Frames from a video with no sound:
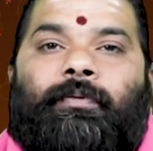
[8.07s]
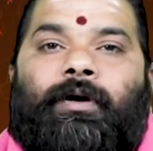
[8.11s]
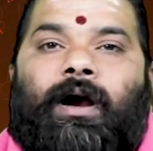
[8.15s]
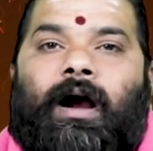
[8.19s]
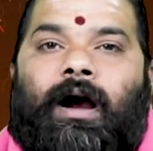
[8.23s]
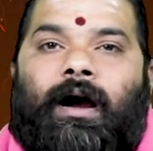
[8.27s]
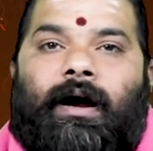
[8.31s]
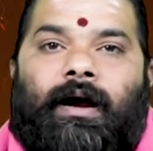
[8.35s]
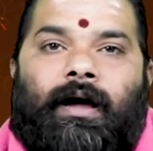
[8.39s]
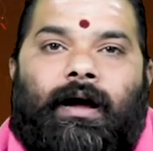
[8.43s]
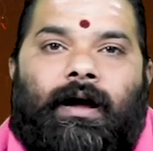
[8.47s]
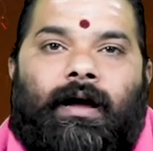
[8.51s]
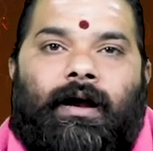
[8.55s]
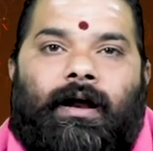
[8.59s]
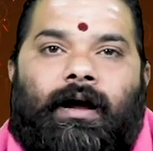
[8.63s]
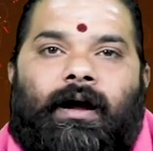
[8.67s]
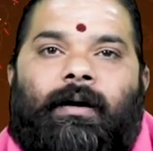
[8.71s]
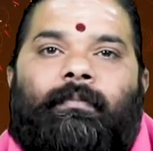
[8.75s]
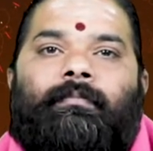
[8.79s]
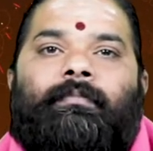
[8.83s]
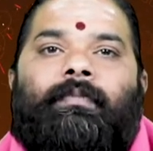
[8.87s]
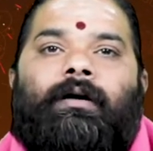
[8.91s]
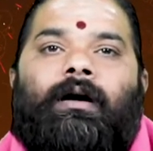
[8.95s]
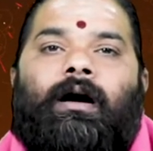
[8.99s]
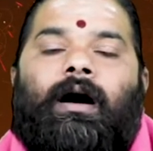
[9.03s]

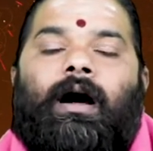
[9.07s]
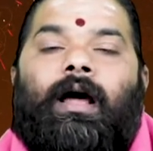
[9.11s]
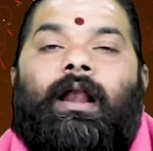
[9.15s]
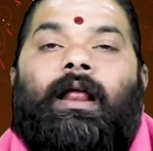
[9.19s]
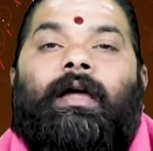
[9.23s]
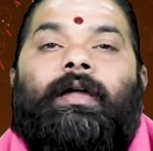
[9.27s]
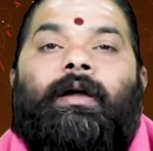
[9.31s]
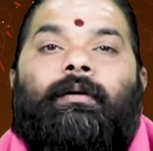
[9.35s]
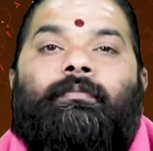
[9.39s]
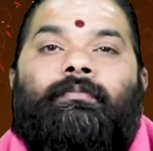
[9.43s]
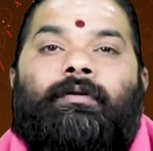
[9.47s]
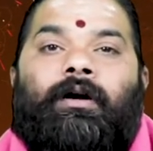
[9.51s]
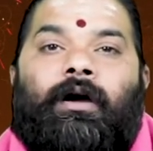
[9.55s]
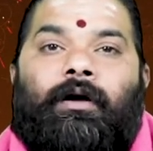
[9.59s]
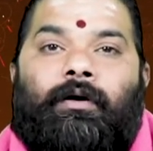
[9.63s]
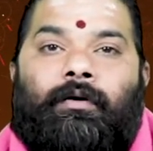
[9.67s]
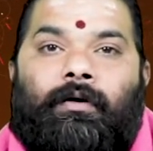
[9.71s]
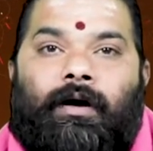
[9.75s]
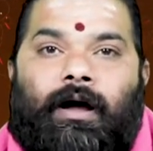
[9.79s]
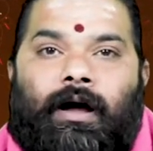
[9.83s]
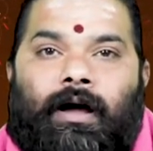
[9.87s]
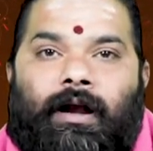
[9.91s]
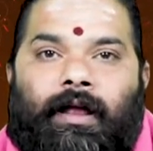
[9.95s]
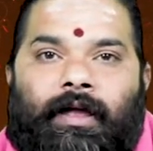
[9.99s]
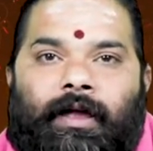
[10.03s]
పురాణానాం ఆలయం
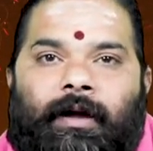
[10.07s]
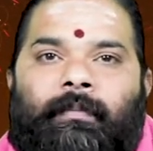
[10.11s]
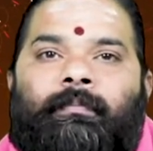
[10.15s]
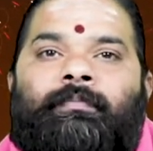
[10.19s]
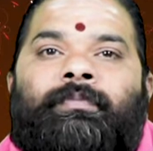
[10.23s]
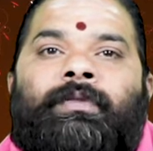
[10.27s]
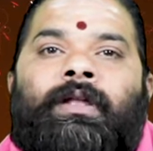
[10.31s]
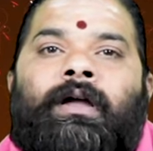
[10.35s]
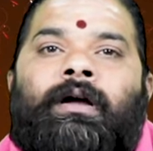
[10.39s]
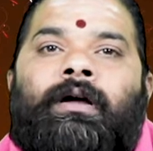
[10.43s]
కరుణాలయం